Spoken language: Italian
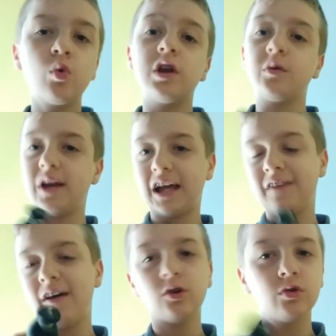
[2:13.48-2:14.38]
quindi quella che
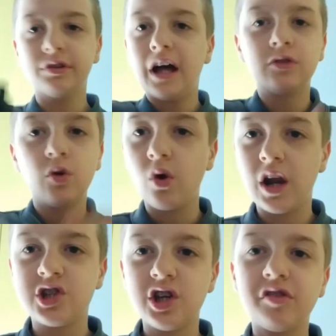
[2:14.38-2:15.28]
va a contatto con
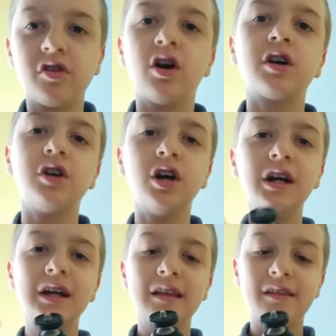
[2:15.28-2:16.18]
l'accessorio,
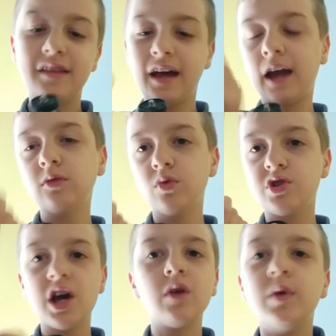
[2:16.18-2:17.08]
si
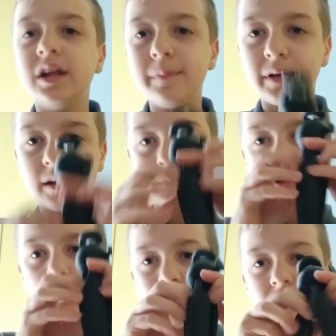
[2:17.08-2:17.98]
riduce, quindi
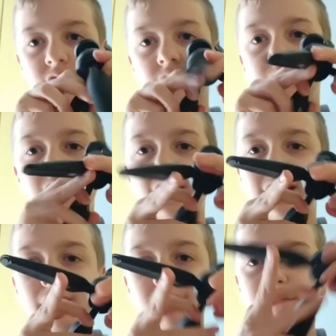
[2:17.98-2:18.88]
praticamente questo
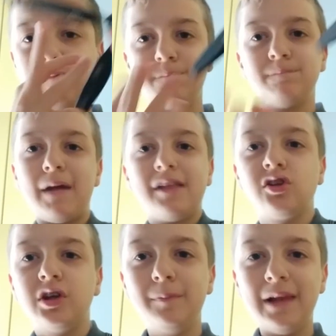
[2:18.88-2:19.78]
diventa un
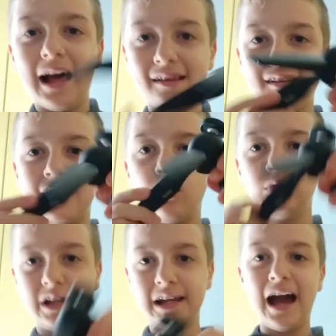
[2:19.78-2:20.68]
pezzo di plastica con
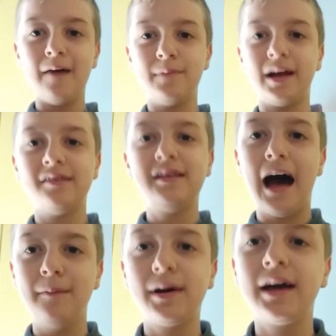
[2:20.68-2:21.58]
delle gambe che si
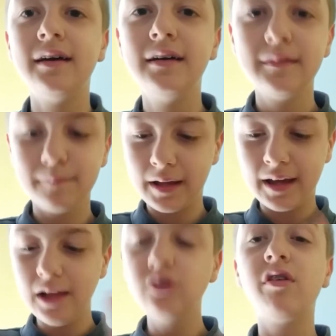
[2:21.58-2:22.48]
apre
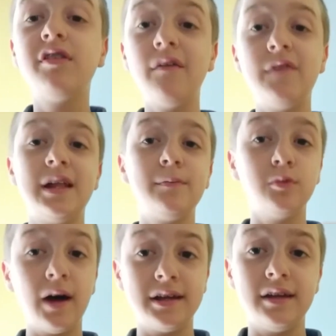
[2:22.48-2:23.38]
perché non si avvita più
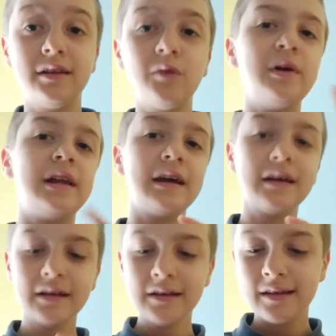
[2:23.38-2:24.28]
a niente, quindi
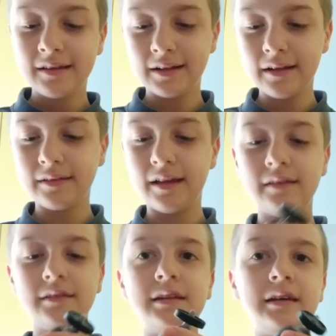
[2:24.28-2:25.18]
state
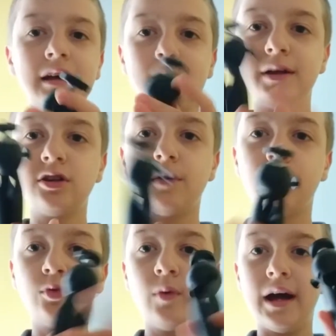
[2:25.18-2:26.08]
attenti, a me dopo
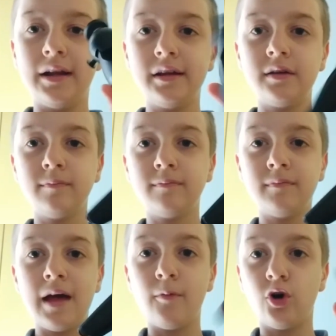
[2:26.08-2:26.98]
due anni
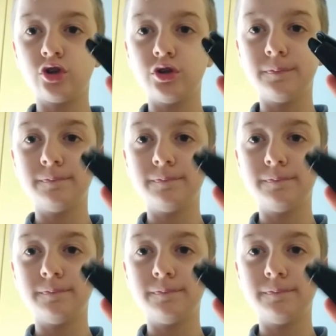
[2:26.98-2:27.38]
è morto.